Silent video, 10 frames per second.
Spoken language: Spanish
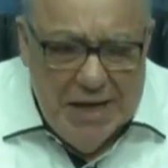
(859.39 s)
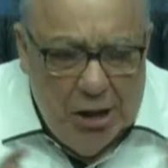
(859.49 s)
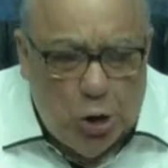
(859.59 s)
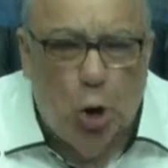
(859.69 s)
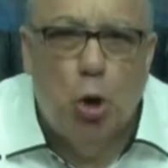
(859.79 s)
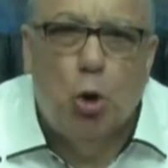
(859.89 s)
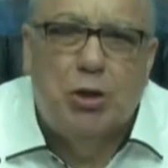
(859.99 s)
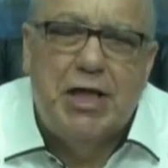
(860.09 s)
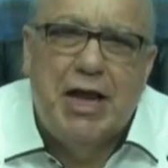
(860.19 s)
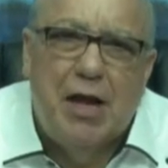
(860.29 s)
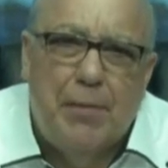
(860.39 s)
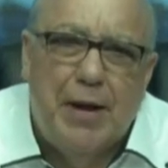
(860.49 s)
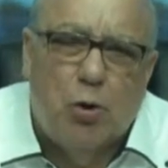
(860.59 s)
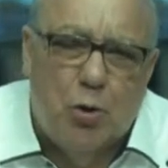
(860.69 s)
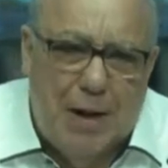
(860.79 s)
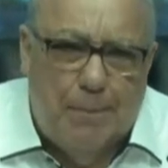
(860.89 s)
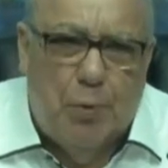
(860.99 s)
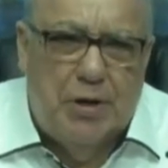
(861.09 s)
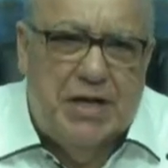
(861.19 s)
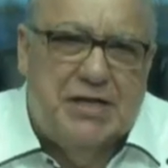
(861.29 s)
y todo lo que tiene que ver con la
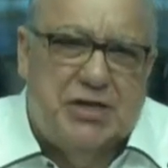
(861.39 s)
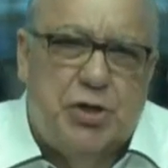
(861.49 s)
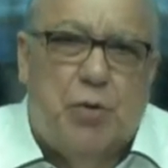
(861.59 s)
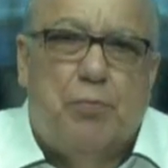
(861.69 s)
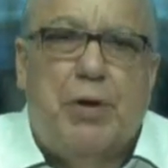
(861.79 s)
polinización.